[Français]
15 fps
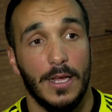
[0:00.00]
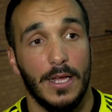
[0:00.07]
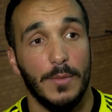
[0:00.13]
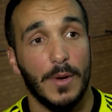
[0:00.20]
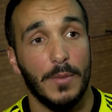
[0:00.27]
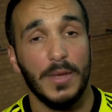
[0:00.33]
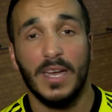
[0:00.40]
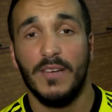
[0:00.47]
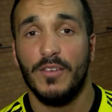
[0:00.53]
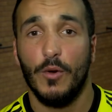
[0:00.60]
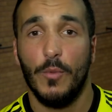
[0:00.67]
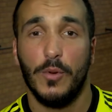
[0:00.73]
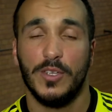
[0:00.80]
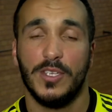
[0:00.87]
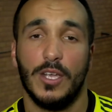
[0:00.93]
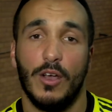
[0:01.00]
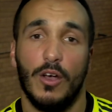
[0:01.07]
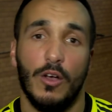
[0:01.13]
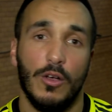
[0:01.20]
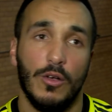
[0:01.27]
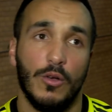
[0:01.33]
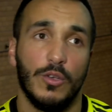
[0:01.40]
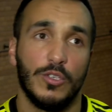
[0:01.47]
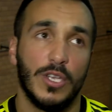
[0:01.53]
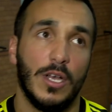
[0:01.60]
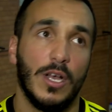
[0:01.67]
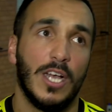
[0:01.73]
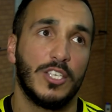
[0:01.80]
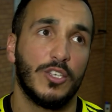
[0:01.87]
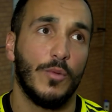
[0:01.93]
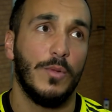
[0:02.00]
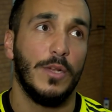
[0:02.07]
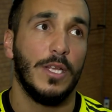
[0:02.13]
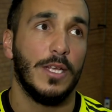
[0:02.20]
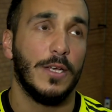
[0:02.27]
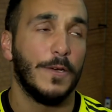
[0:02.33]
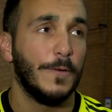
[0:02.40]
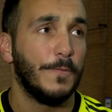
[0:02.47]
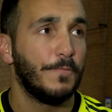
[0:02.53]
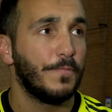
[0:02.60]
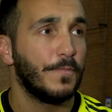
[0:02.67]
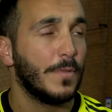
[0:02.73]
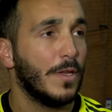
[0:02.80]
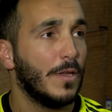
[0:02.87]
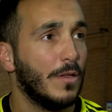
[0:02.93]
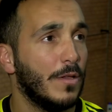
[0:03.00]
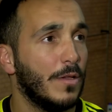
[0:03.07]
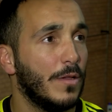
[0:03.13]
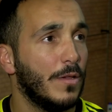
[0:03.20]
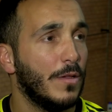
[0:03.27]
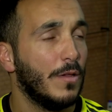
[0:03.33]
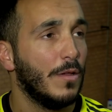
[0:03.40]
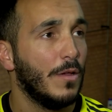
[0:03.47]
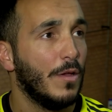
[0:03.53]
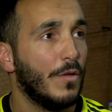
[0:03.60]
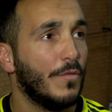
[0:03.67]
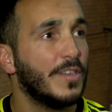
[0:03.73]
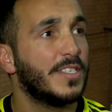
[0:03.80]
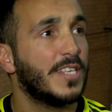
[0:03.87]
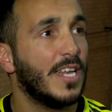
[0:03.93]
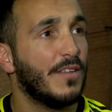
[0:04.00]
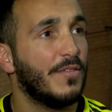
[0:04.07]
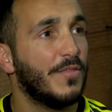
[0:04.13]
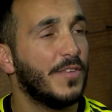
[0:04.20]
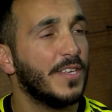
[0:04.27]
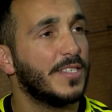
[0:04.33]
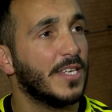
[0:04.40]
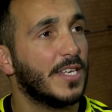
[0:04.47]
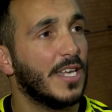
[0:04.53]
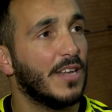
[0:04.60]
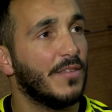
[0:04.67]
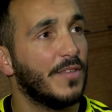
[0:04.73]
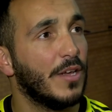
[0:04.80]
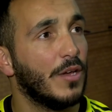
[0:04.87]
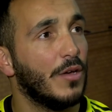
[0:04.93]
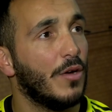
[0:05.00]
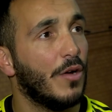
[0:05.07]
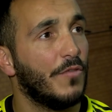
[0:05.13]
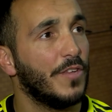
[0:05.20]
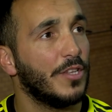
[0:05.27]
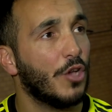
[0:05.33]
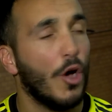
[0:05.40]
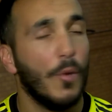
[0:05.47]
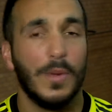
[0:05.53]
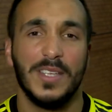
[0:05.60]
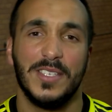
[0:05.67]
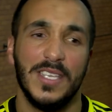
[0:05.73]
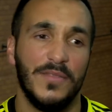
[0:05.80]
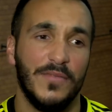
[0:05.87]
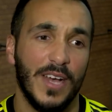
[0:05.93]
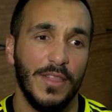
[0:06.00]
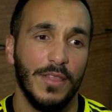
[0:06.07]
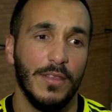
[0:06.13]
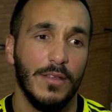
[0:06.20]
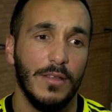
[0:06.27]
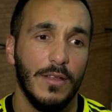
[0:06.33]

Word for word: Et ma mère avait rassemblé. en fait, ce qu'elle avait fait, c'est qu'elle avait en fait remplacé une vanne,